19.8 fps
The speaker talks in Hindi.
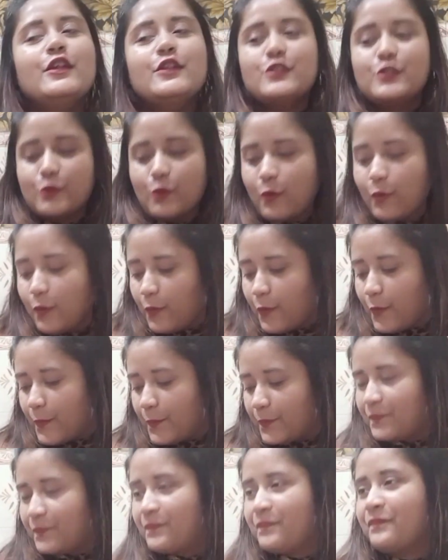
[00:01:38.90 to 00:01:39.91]
सो
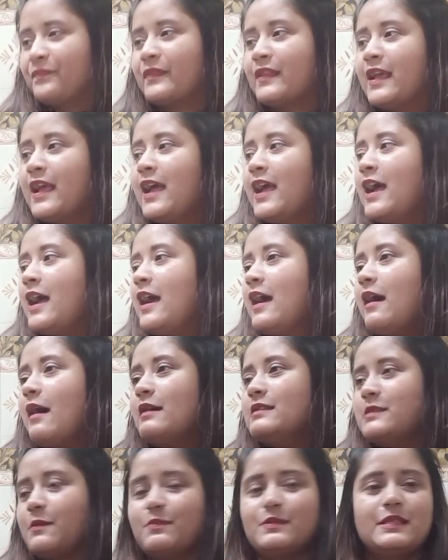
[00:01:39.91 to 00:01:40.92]

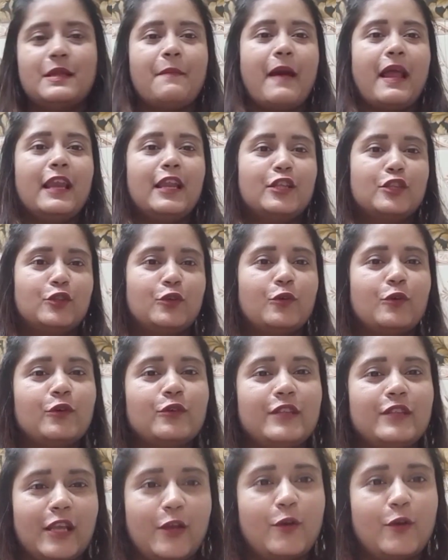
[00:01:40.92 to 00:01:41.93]
so, सबसे पहले तो
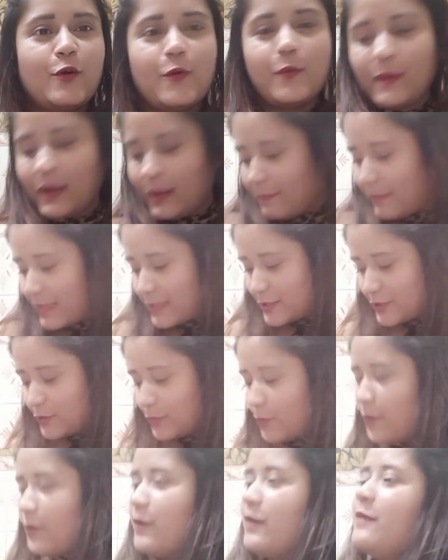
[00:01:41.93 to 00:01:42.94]
देखो मेरे पास
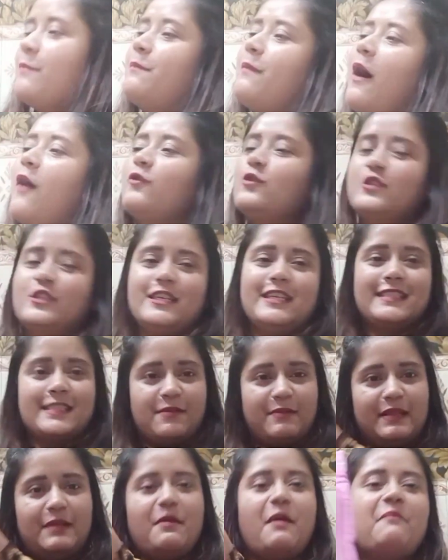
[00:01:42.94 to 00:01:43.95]
जो पाउचेज़
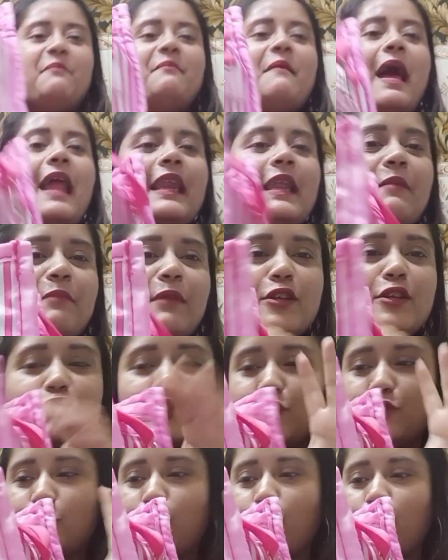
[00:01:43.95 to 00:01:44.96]
है मतलब हम मैंने अपना जो
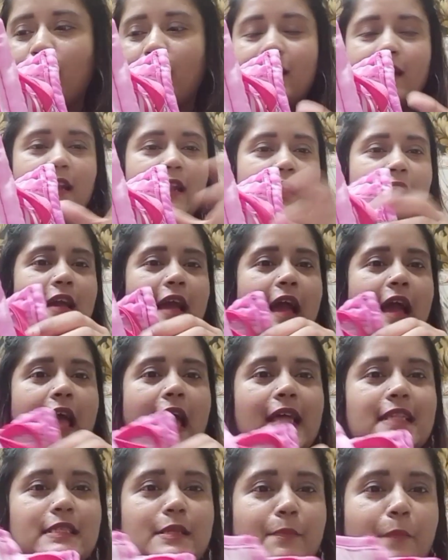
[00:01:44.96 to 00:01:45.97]
स्टोर कर रखा है
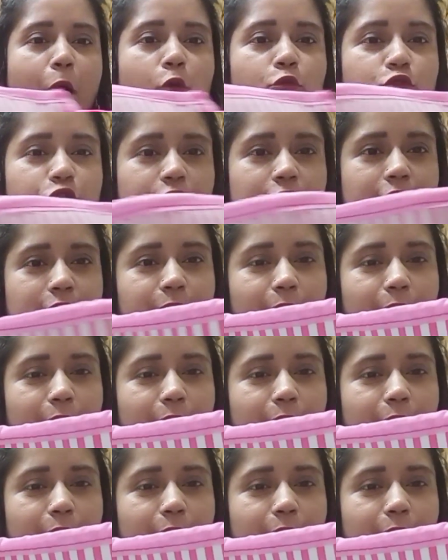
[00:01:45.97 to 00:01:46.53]
ऐसे पाउचेज़